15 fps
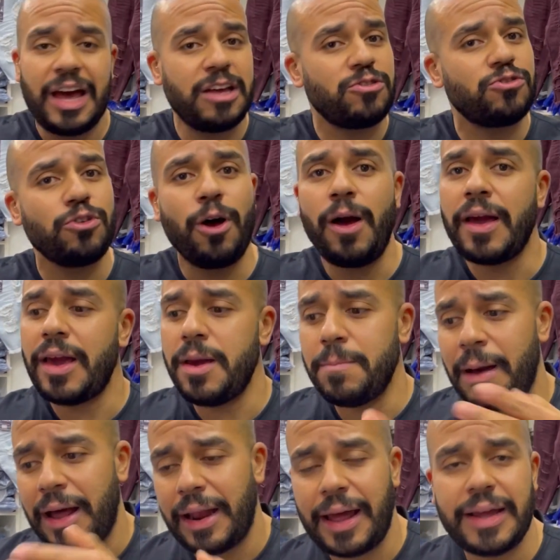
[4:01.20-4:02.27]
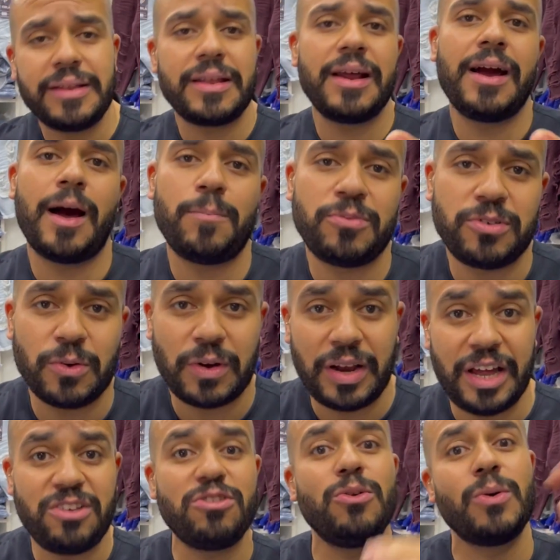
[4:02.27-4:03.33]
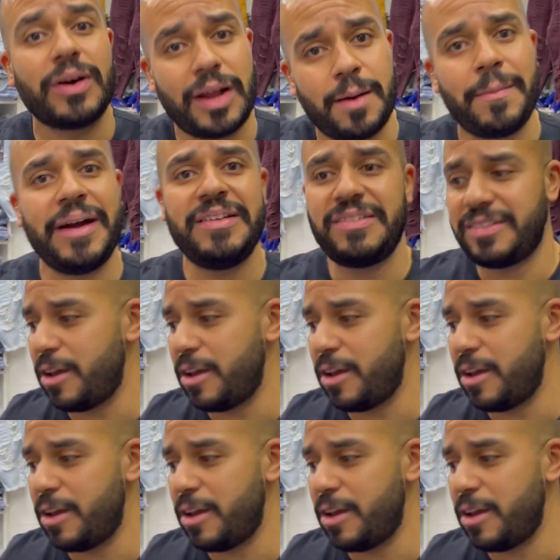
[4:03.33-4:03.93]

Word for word: É só embalar e entregar para o seu cliente e lucrar mais de